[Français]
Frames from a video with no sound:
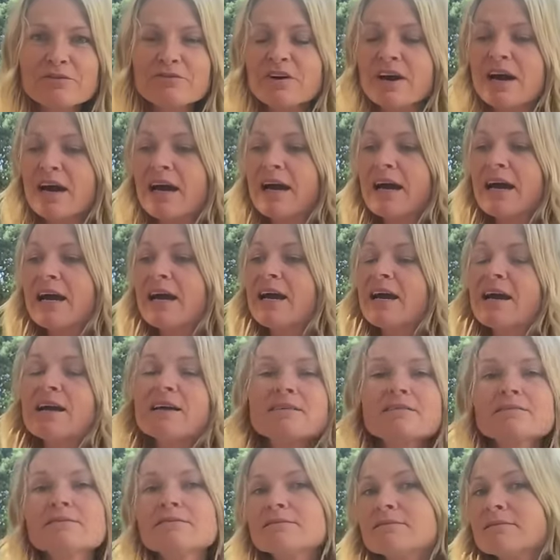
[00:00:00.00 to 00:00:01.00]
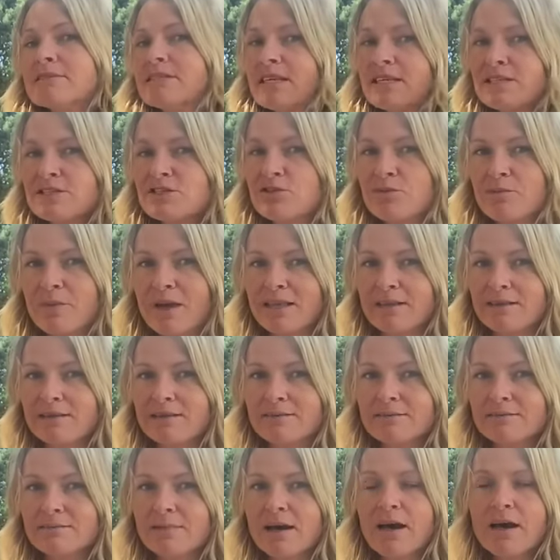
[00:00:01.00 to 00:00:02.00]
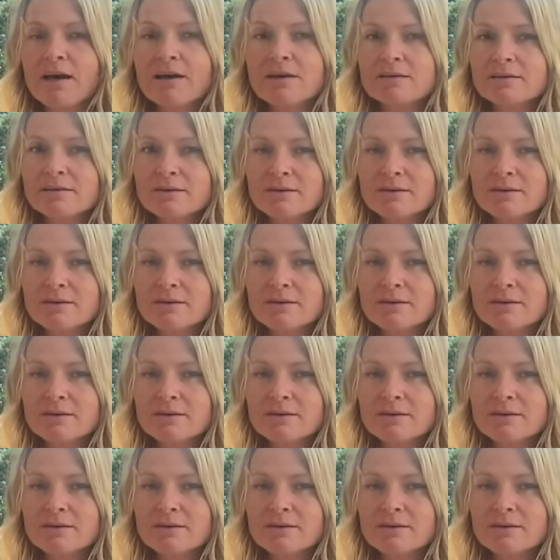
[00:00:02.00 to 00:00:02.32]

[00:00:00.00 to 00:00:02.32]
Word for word: Enfin, cette semaine. Hein.